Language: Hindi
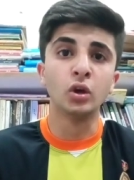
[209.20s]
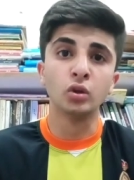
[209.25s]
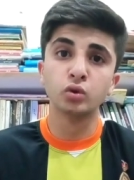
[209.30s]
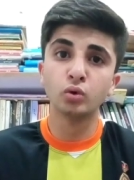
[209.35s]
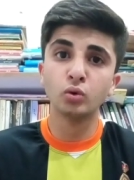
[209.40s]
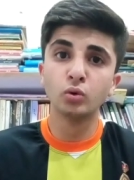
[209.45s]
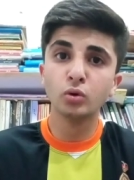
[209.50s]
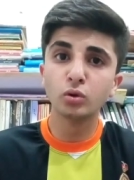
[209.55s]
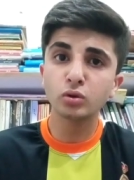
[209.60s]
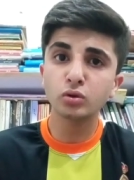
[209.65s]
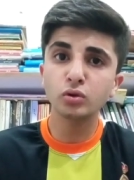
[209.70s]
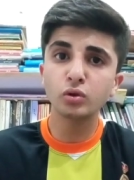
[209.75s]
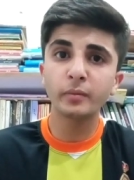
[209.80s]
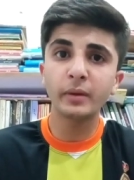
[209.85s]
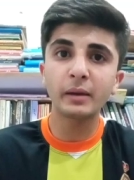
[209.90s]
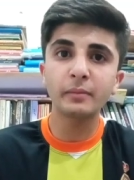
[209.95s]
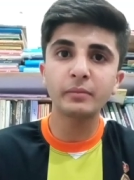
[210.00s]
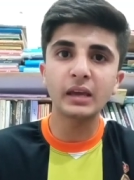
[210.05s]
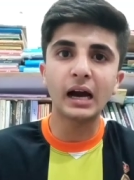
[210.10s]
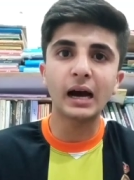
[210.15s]
तो उर्दू
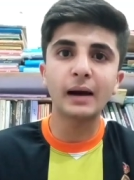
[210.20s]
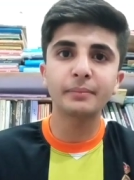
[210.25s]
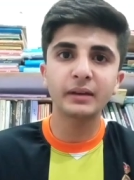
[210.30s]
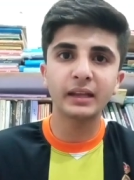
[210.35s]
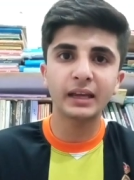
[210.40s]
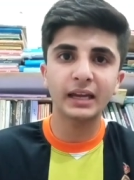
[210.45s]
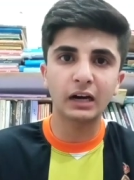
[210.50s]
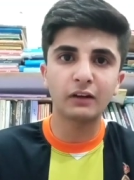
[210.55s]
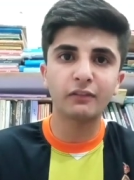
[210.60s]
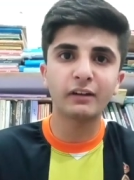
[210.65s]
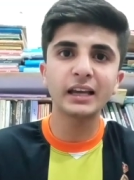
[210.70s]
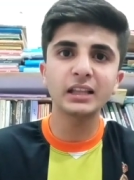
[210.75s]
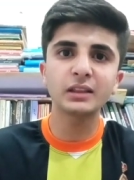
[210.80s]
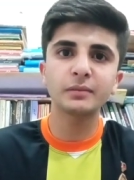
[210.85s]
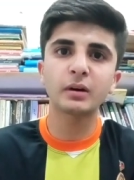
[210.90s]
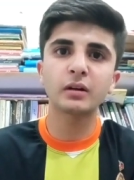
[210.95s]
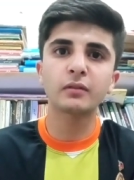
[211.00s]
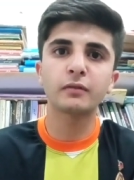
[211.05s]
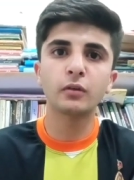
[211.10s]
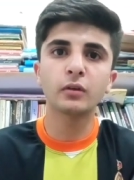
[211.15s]
में भी आपने कवायद
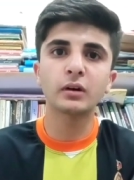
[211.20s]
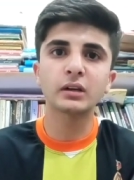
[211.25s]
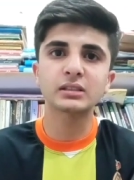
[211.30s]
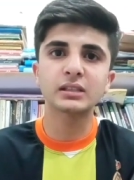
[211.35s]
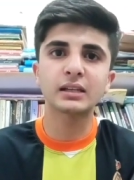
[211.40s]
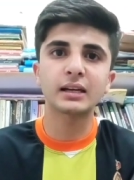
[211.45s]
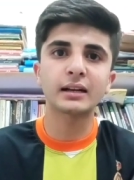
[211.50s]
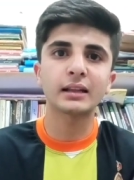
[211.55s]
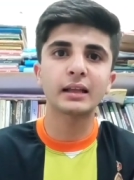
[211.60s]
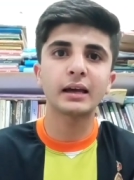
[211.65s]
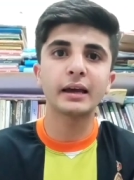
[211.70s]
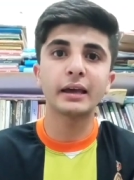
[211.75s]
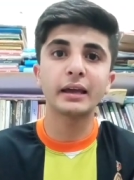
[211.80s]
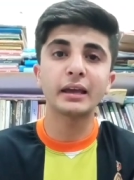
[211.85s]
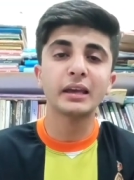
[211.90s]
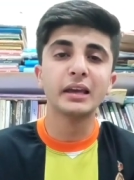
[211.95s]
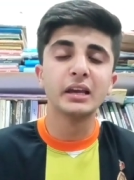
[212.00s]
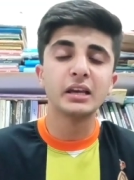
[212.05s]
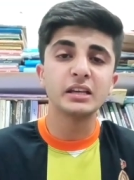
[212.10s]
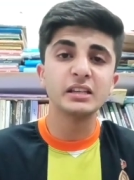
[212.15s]
पर फोकस करना है
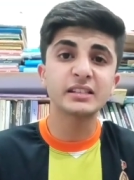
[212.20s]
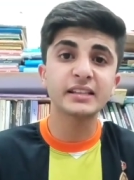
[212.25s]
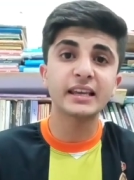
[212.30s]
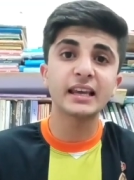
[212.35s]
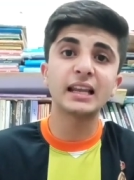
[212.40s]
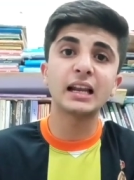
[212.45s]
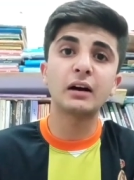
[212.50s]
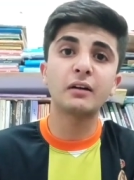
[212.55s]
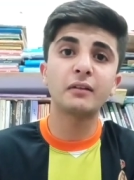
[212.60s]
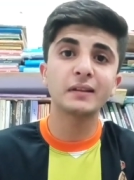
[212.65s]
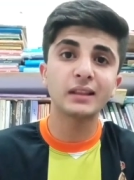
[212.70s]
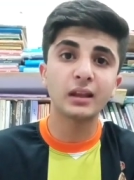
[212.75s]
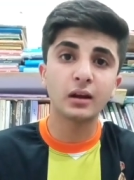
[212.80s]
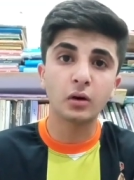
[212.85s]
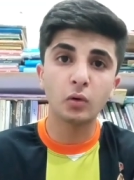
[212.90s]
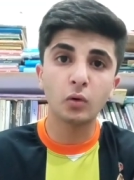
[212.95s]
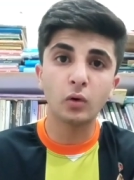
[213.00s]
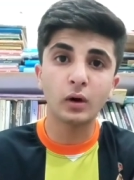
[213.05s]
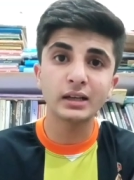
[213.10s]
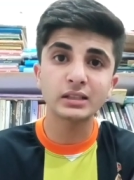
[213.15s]
इसके अलावा
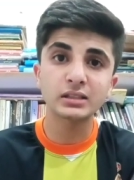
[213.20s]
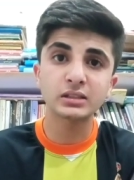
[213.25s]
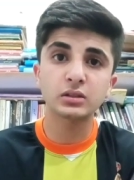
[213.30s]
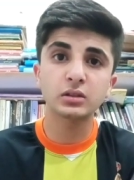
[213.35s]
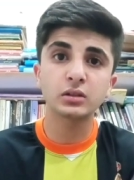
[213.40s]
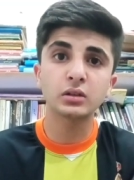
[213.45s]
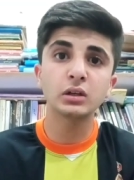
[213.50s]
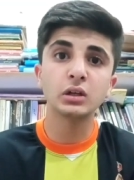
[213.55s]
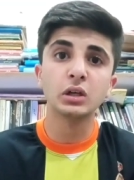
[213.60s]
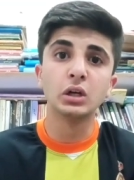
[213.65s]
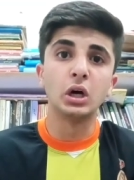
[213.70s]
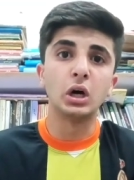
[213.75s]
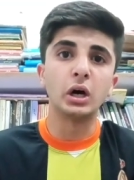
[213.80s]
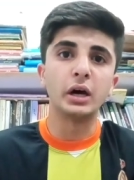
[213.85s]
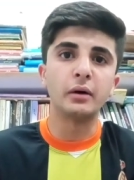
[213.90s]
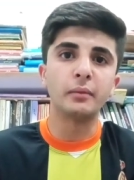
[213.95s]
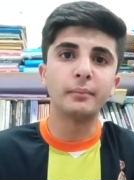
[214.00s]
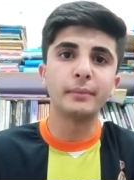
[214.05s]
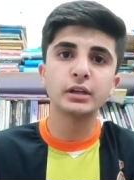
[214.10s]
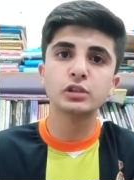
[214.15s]
दरख्वास्त
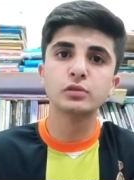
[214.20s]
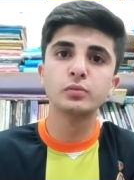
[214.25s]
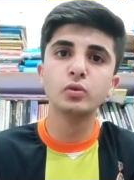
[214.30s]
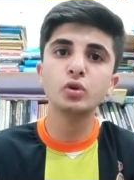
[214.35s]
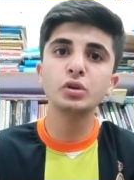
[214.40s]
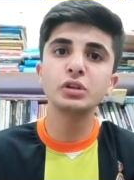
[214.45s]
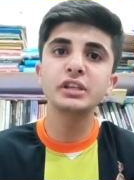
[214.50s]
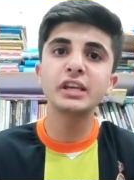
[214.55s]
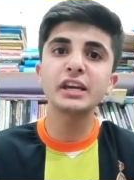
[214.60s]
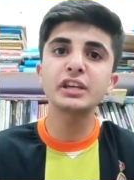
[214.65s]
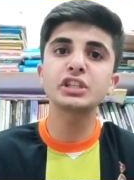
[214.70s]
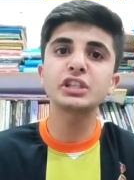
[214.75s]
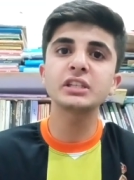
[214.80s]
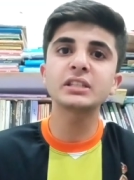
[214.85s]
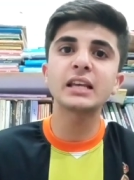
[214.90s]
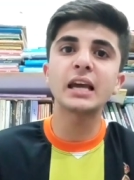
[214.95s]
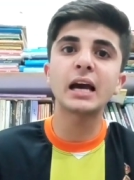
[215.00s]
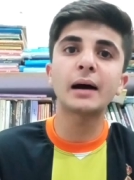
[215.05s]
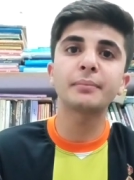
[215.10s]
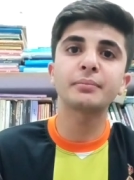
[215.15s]
तो मजमून ये
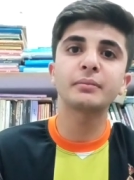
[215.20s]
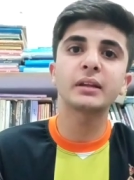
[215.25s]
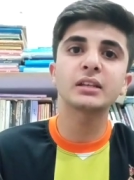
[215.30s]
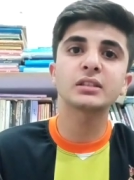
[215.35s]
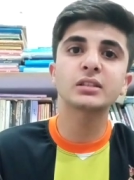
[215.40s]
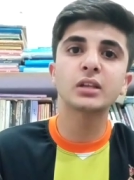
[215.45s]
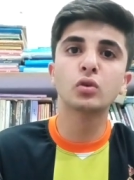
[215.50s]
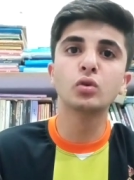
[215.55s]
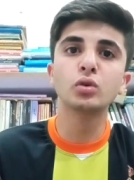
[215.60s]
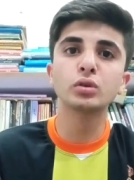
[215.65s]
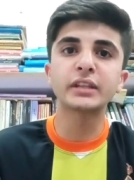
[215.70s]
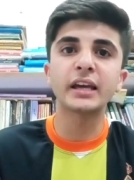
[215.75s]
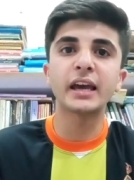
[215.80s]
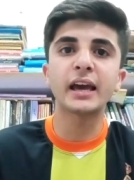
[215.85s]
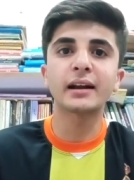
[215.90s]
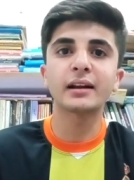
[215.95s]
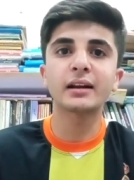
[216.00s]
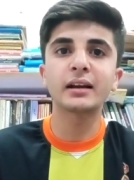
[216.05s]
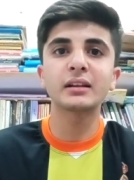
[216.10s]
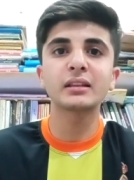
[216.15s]
चीज़ें आपने ज़रूर
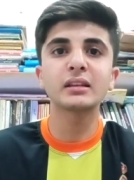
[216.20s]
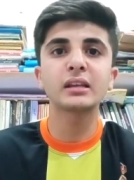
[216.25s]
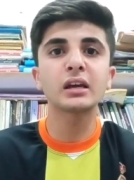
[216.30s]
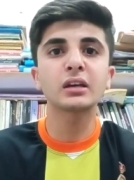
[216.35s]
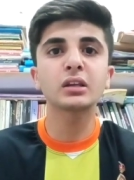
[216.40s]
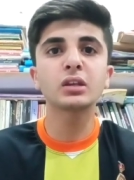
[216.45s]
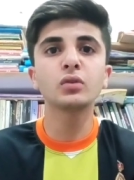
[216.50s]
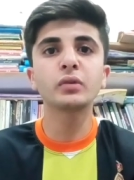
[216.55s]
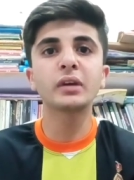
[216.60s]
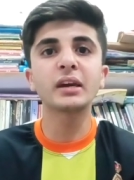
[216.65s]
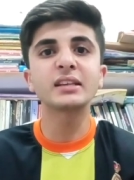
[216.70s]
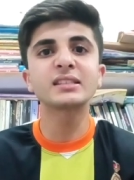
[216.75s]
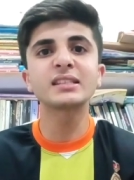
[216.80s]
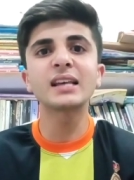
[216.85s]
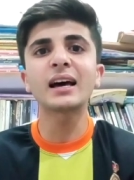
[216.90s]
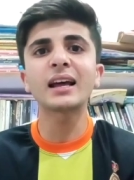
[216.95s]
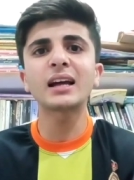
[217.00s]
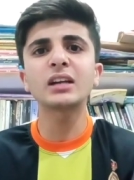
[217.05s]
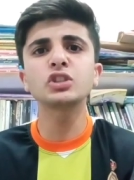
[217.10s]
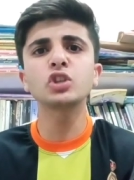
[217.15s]
तैयार करनी है क्योंकि
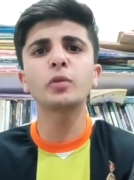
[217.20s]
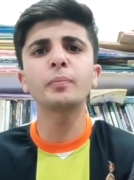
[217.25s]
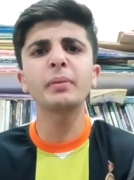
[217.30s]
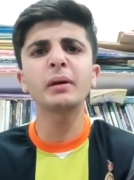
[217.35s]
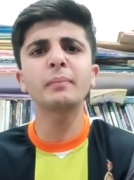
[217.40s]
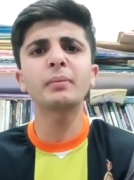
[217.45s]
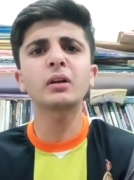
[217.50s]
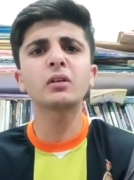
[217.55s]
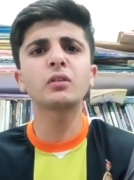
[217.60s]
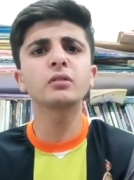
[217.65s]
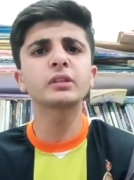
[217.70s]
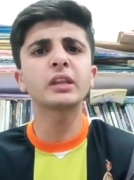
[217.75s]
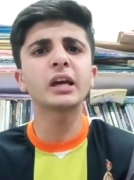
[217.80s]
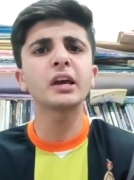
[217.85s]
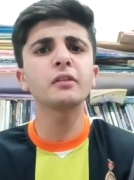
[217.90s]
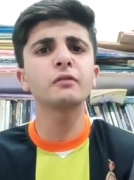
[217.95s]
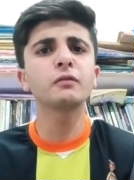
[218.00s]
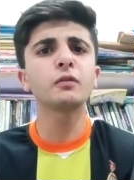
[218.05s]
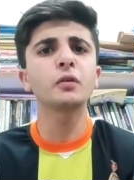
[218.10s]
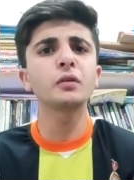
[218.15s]
सारा जो पेपर होता
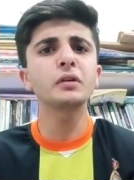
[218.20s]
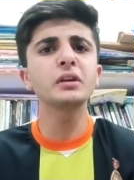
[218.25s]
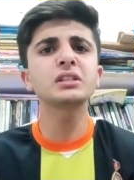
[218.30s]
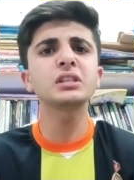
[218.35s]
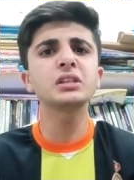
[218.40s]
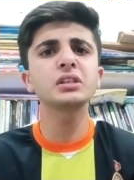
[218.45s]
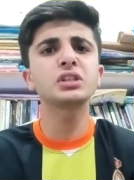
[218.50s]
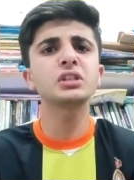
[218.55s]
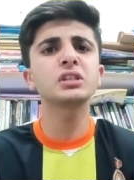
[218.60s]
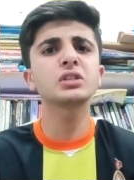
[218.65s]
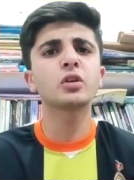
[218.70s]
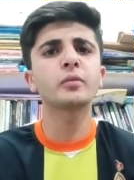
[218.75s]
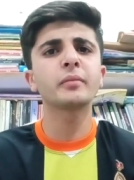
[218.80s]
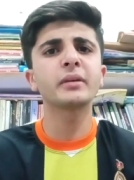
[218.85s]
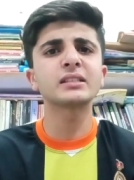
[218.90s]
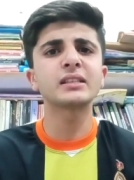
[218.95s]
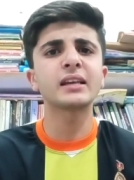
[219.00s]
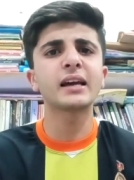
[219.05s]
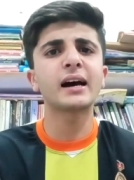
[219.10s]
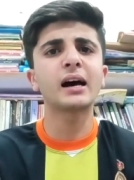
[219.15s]
है वो इसी चीज़ों में
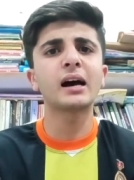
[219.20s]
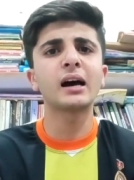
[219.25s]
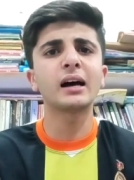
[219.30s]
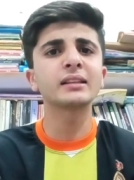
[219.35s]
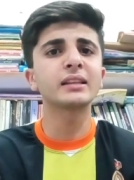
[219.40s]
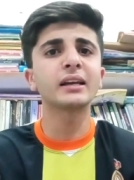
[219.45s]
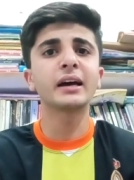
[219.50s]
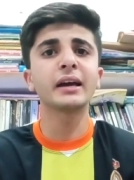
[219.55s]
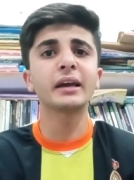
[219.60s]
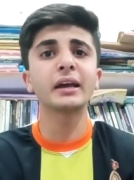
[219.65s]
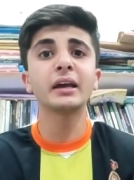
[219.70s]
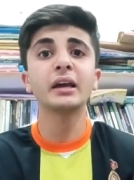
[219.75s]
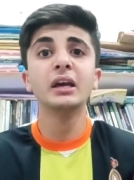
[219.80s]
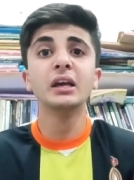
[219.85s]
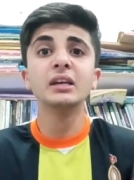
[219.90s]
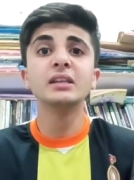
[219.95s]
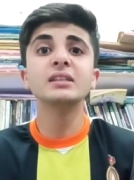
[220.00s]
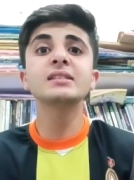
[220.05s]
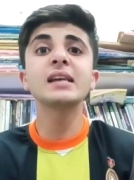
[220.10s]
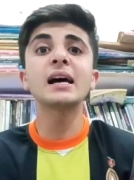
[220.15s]
से आता है
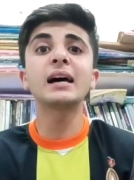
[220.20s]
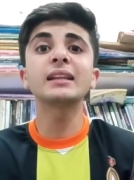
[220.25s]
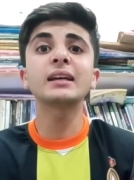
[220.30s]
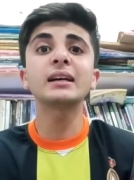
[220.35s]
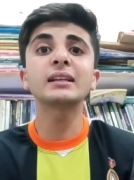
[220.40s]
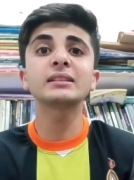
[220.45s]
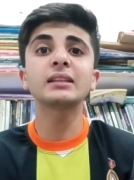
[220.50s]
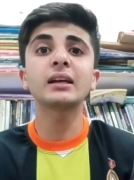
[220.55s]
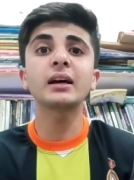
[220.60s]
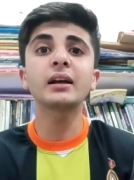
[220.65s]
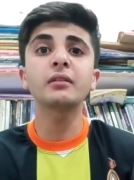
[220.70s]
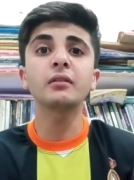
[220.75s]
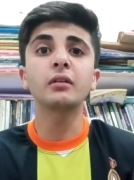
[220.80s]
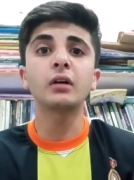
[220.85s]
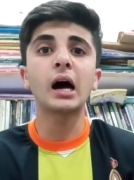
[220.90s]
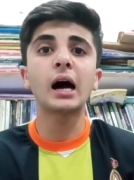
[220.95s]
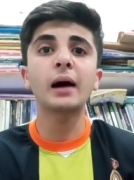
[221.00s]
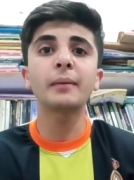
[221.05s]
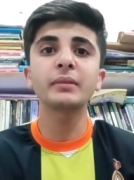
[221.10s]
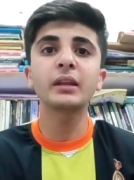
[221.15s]
ज़्यादातर
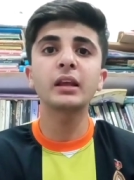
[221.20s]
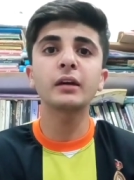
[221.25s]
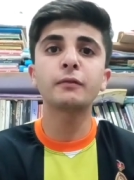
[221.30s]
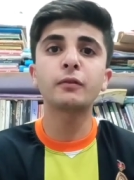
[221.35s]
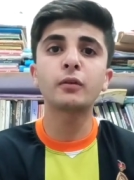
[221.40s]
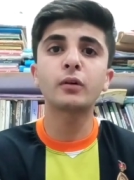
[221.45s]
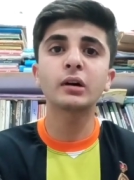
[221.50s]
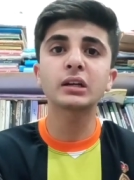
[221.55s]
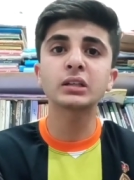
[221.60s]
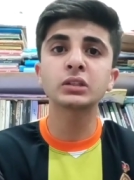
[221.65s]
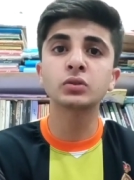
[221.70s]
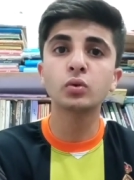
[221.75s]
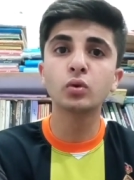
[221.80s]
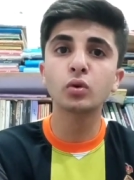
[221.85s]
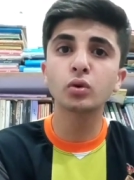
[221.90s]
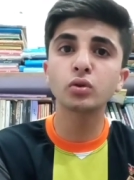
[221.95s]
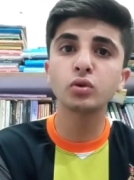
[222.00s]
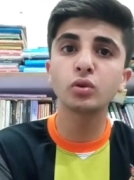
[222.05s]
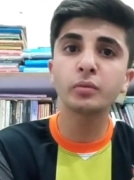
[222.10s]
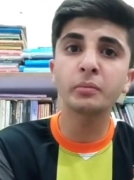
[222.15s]
आपने फोकस
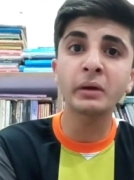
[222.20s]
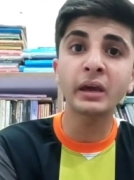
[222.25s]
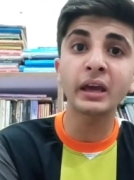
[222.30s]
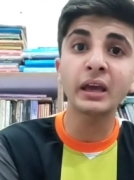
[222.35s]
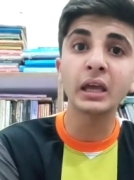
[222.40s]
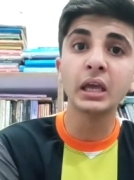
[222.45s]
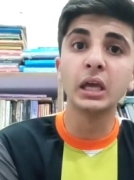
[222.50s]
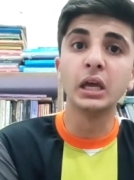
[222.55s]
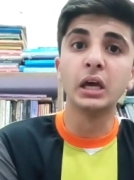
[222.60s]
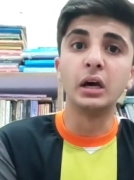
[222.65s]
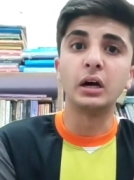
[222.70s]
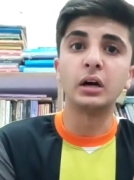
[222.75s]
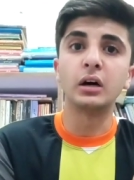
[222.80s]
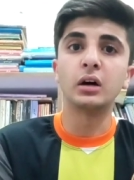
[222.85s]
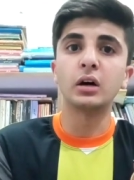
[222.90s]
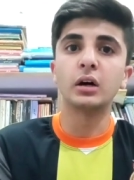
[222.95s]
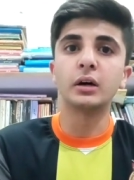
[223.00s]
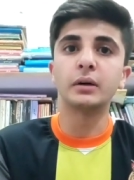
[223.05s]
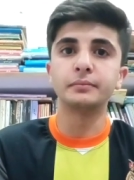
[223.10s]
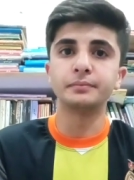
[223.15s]
उर्दू में
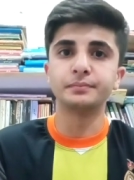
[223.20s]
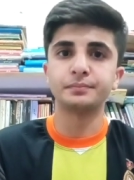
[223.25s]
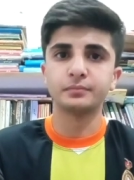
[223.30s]
आ,